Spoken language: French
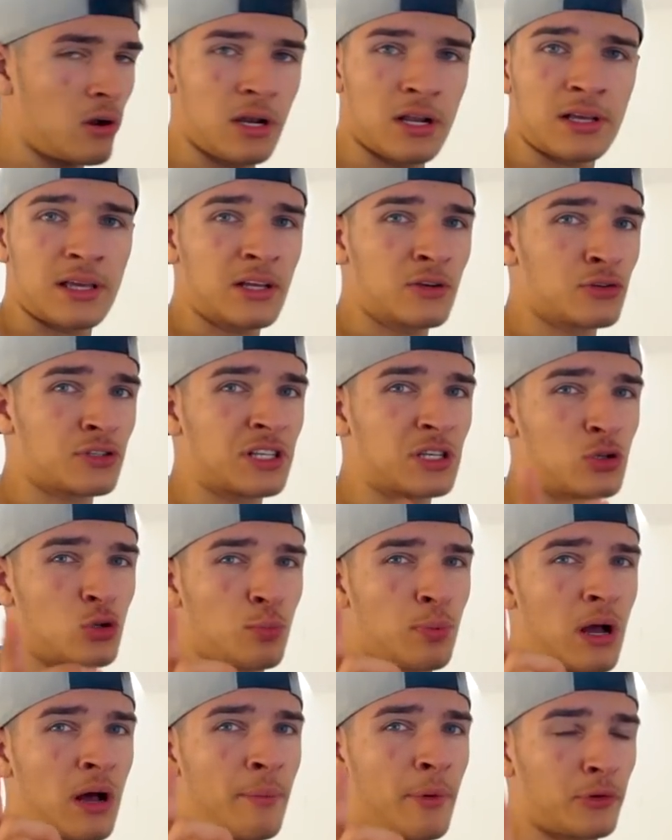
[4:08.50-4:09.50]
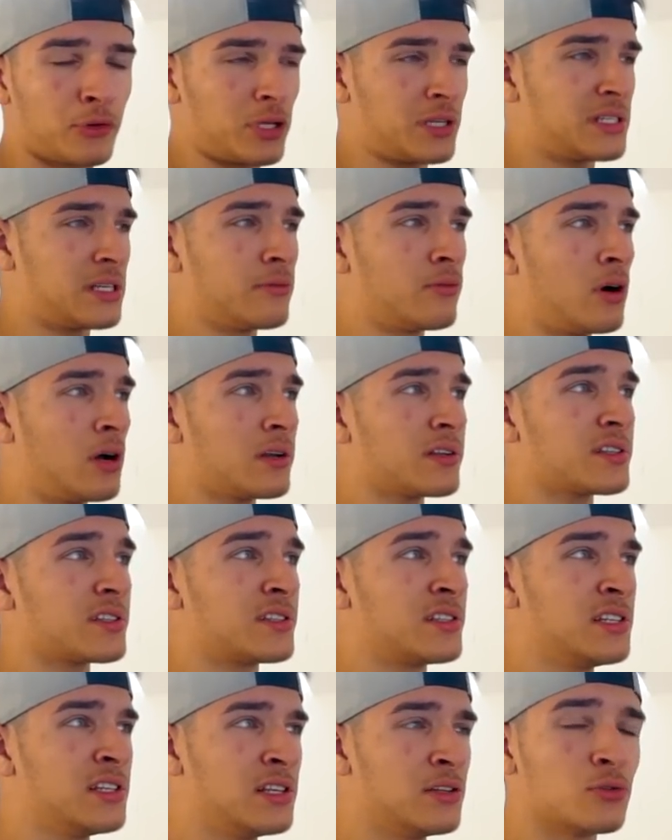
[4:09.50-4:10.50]
il y a quelque chose qui est super important à savoir,
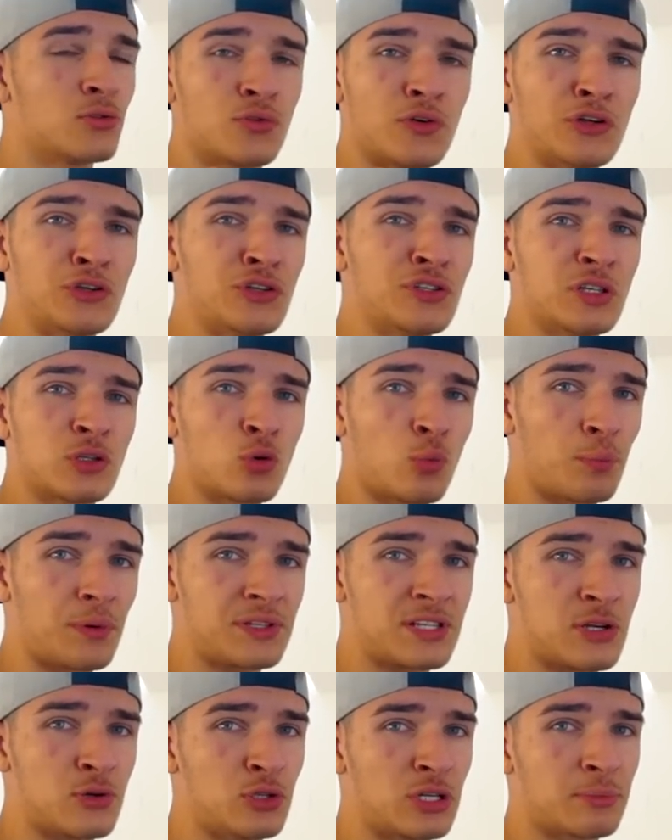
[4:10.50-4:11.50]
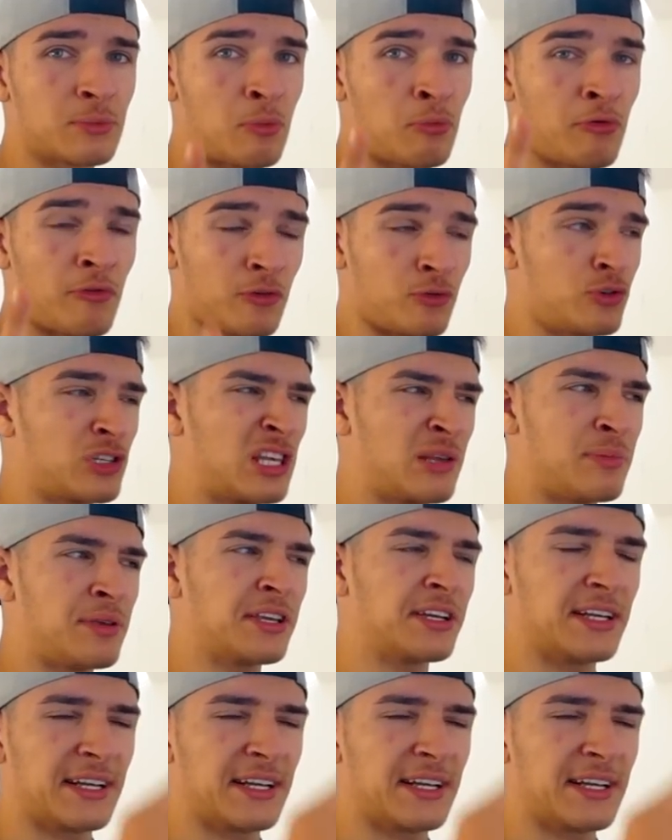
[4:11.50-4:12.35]
si tu as utilisé ton PC uniquement pour faire du gaming,